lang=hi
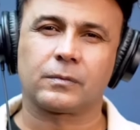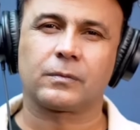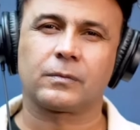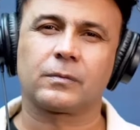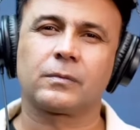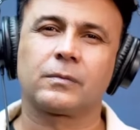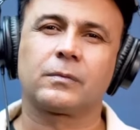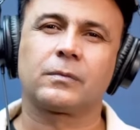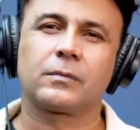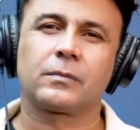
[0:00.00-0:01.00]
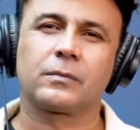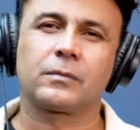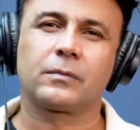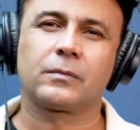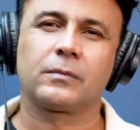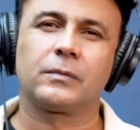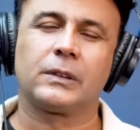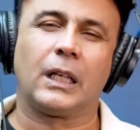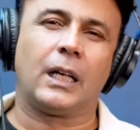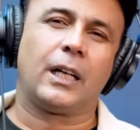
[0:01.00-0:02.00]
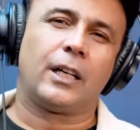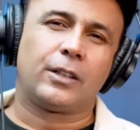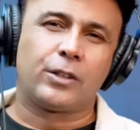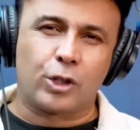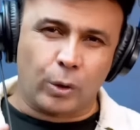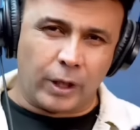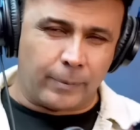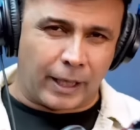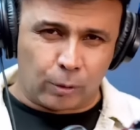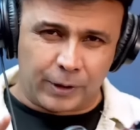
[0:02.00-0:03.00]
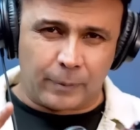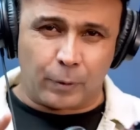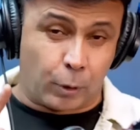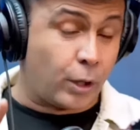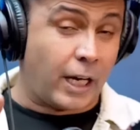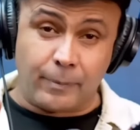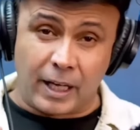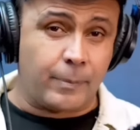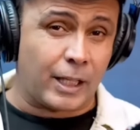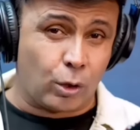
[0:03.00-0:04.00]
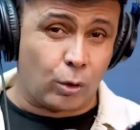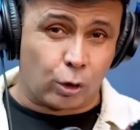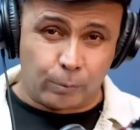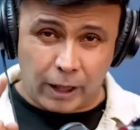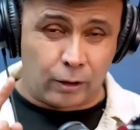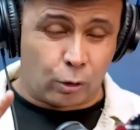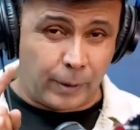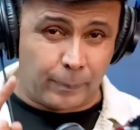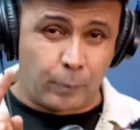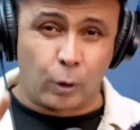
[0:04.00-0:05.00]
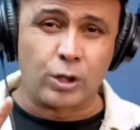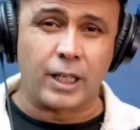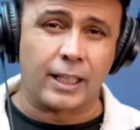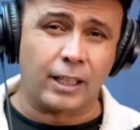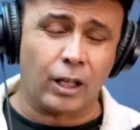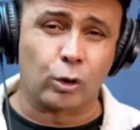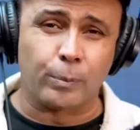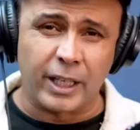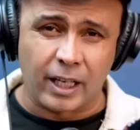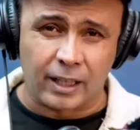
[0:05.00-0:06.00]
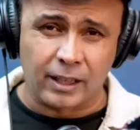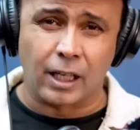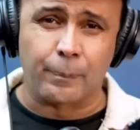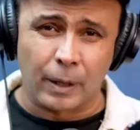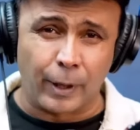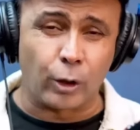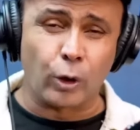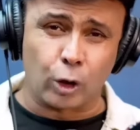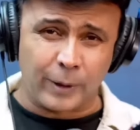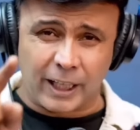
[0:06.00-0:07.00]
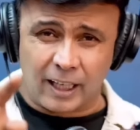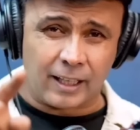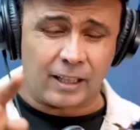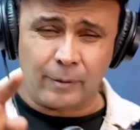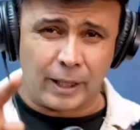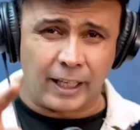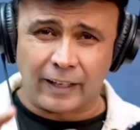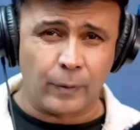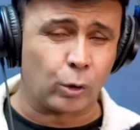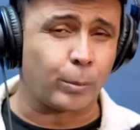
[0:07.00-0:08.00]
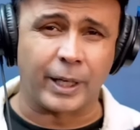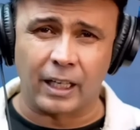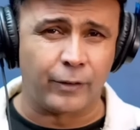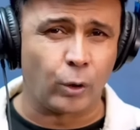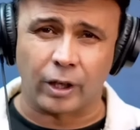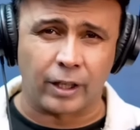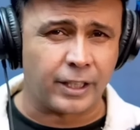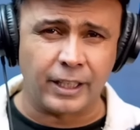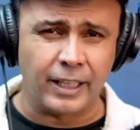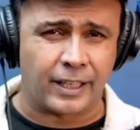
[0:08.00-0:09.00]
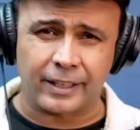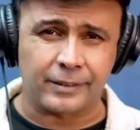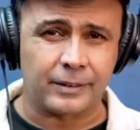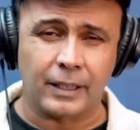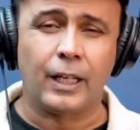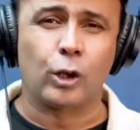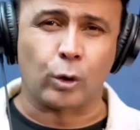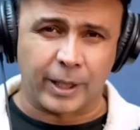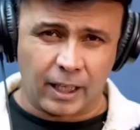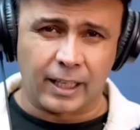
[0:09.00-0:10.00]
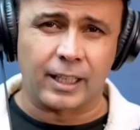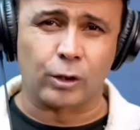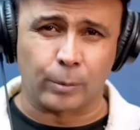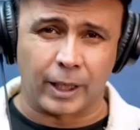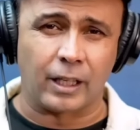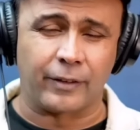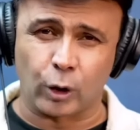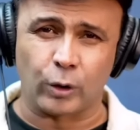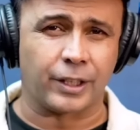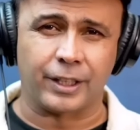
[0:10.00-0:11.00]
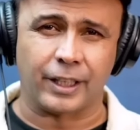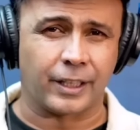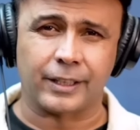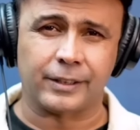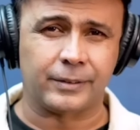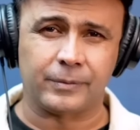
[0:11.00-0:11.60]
हाँ तो उसमें क्या बड़ी बात होगी वो तुम्हें तो अभी भी कह सकती हूँ जो ही मैंने तुम्हें जब प्रपोज नहीं मेरी बात सुनो तुमने तुम्हें प्रपोज किया था और तुमने ये कहा था थप्पड़ मारूंगी और तुम्हें क्या लग रहा था मेरी लाइफ में तुम्हारे अलावा कोई लड़की नहीं है तुम्हें ये लग रहा था तुम्हारे अलावा कोई लड़की नहीं है